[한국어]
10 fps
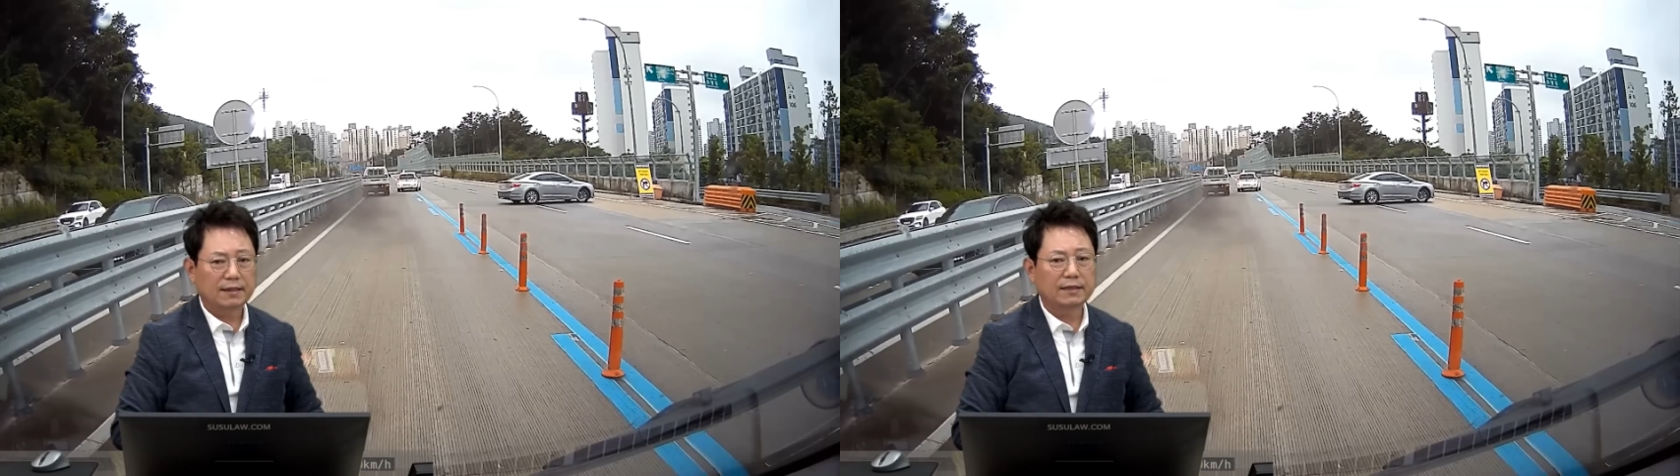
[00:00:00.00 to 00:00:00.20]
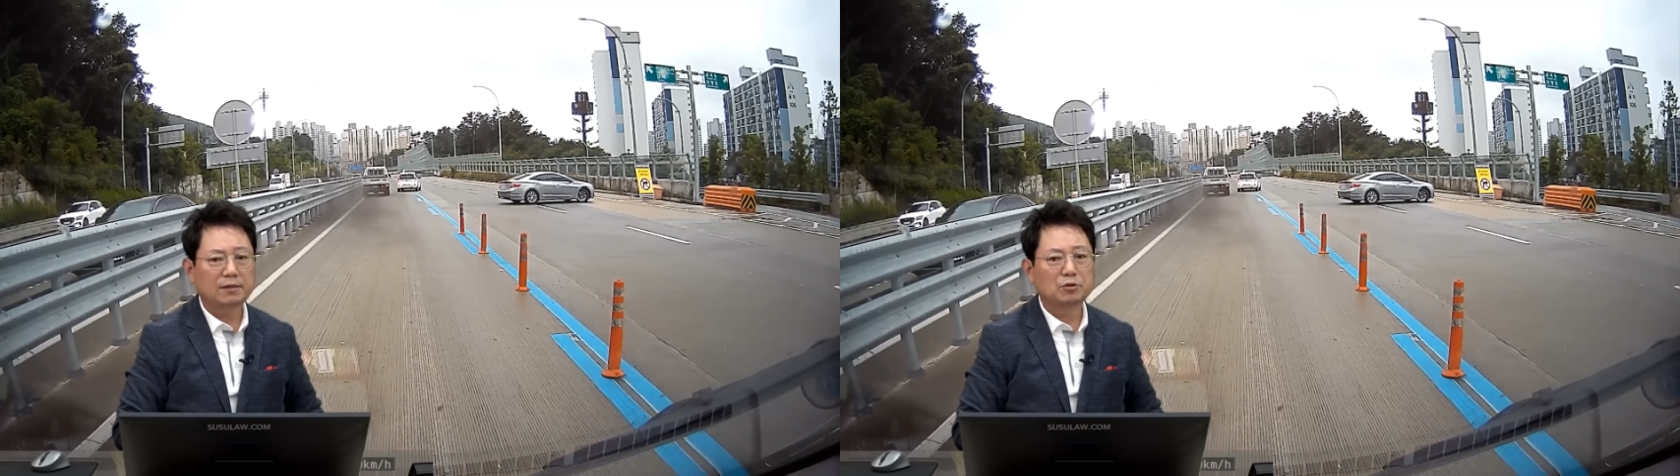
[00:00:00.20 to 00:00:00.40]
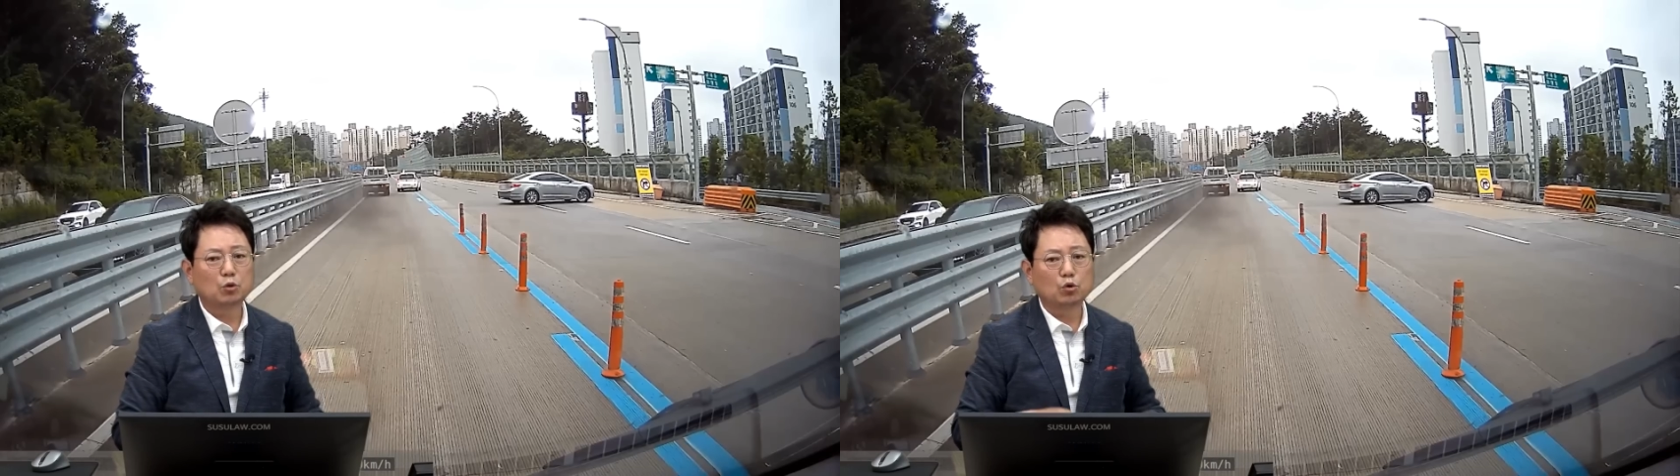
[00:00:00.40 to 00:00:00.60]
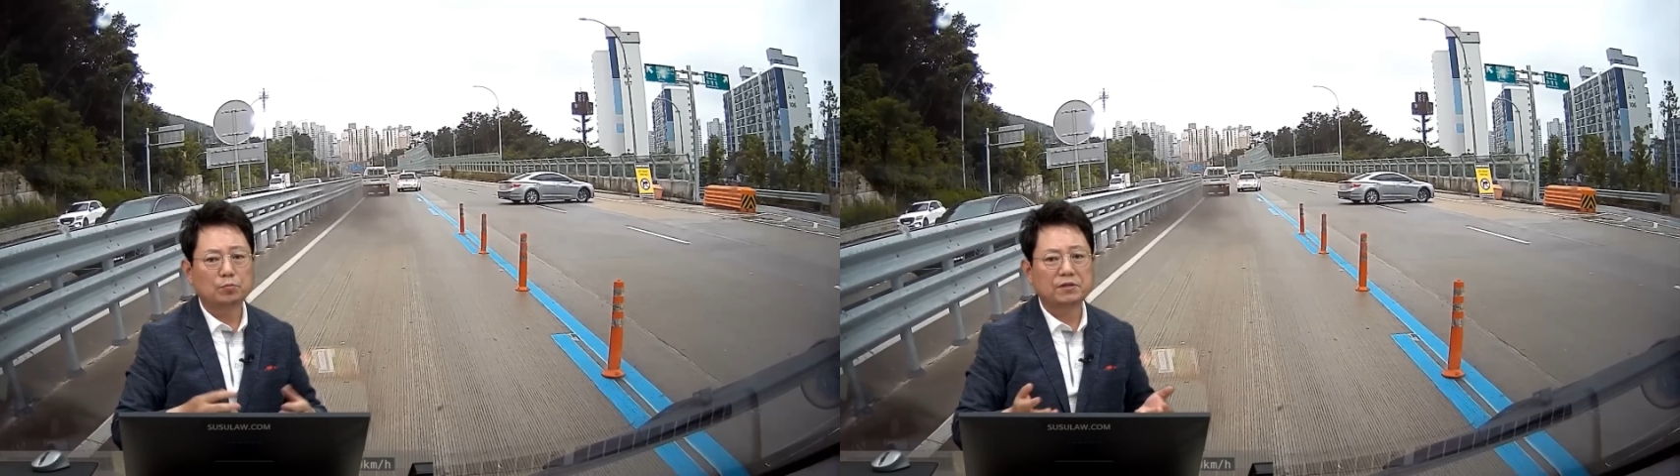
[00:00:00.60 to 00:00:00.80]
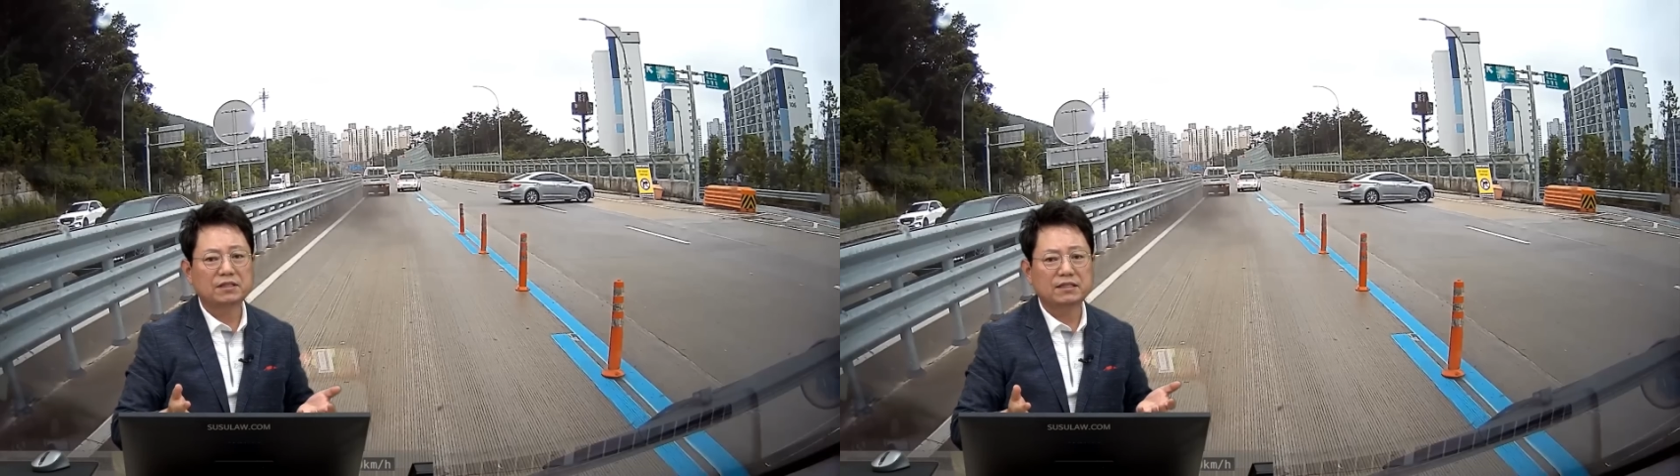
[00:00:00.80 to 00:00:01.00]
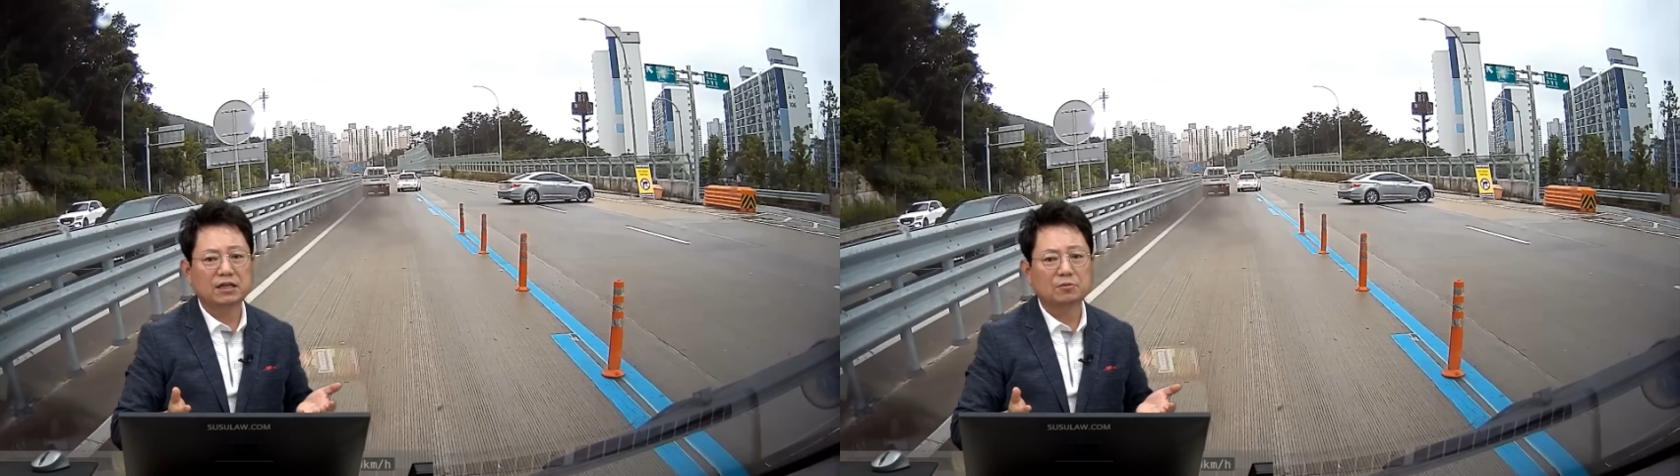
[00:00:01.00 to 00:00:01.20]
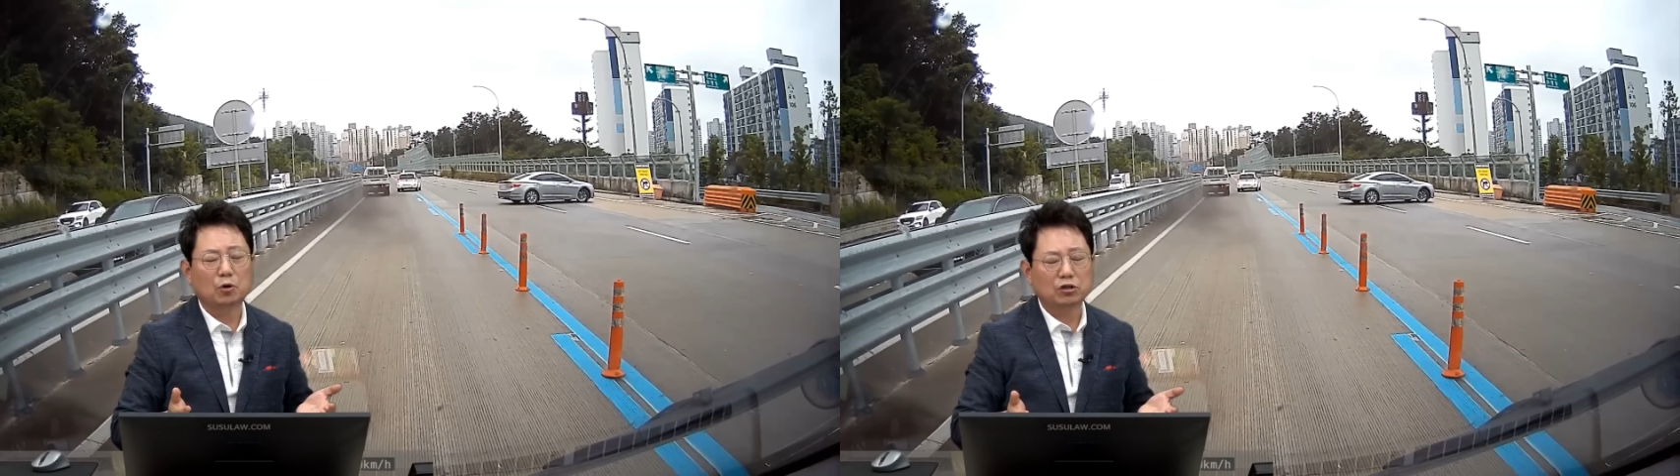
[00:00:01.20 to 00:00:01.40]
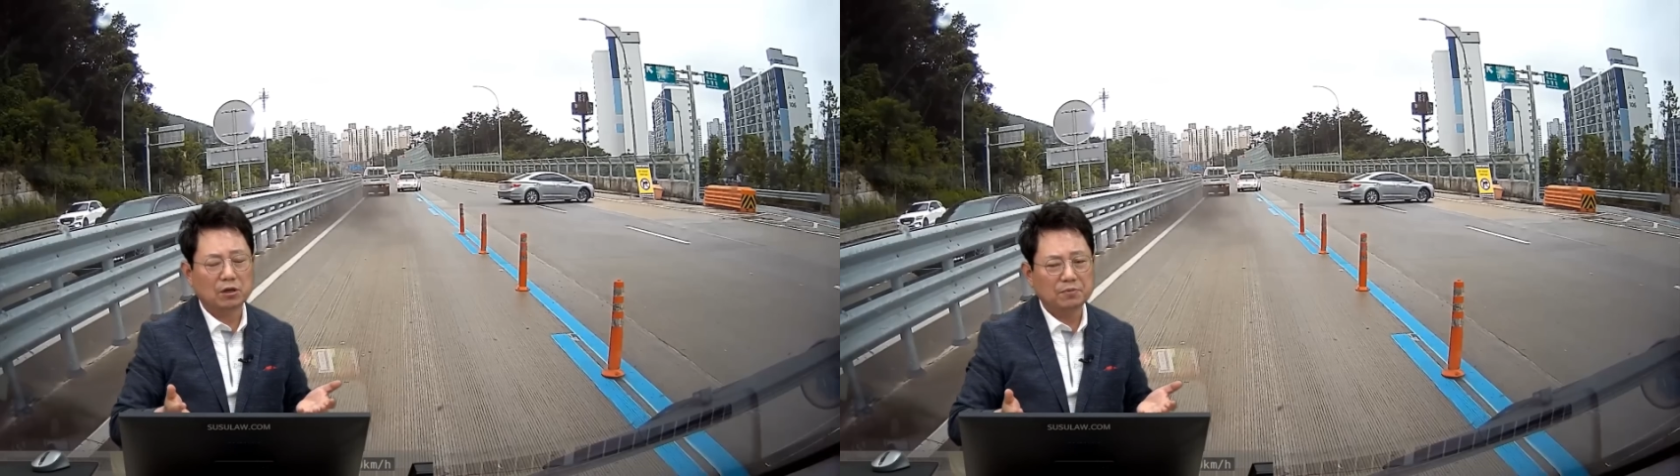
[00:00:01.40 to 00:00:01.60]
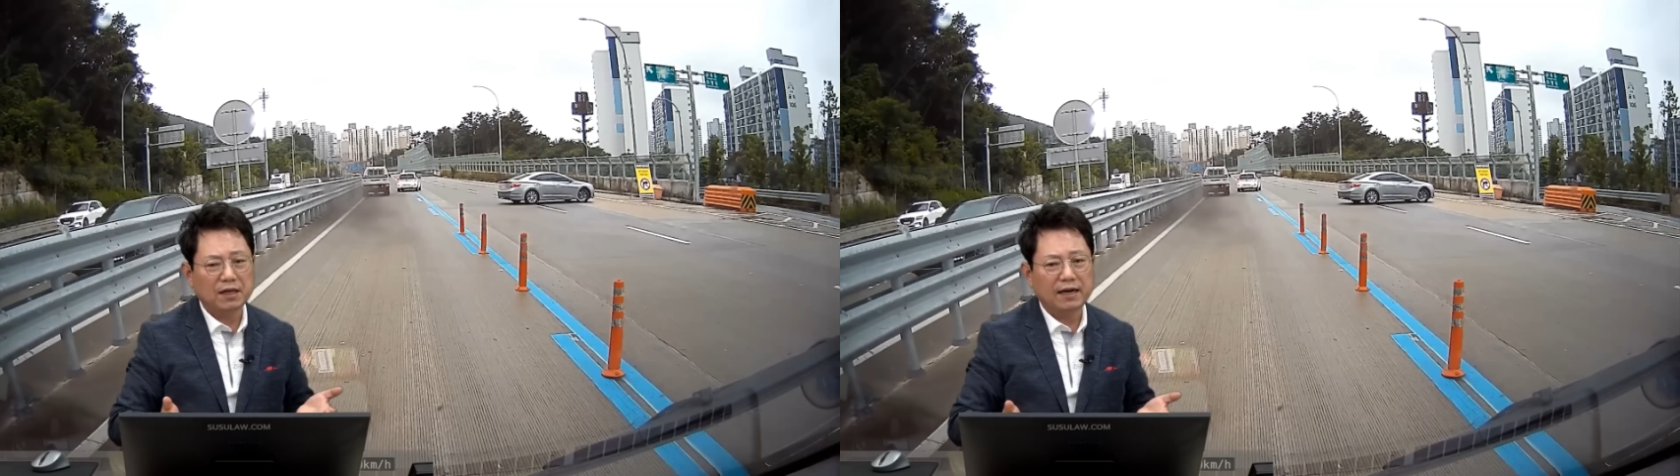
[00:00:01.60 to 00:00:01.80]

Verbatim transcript: 내 잘못이 50% 이상이면 어차피